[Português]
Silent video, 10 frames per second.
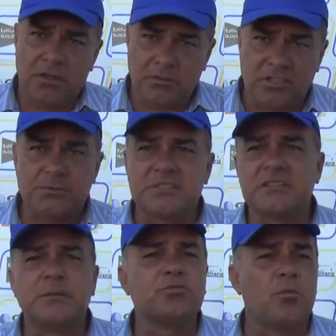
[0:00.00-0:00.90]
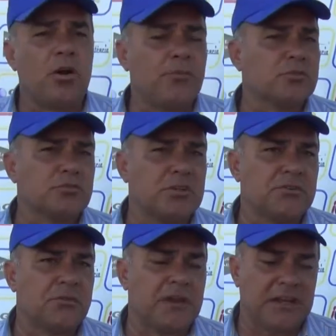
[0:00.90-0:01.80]
e nós precisamos tomar uma postura
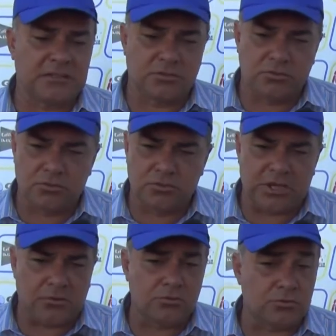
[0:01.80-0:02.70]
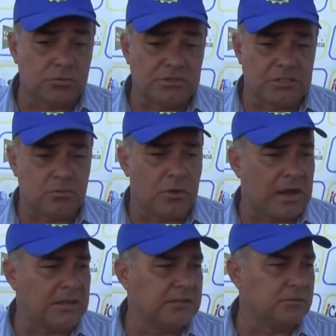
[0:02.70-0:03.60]
diferente no, já no jogo diante do
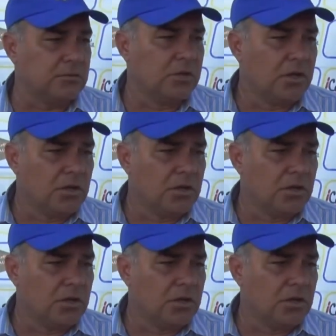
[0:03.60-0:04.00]
Guarani no,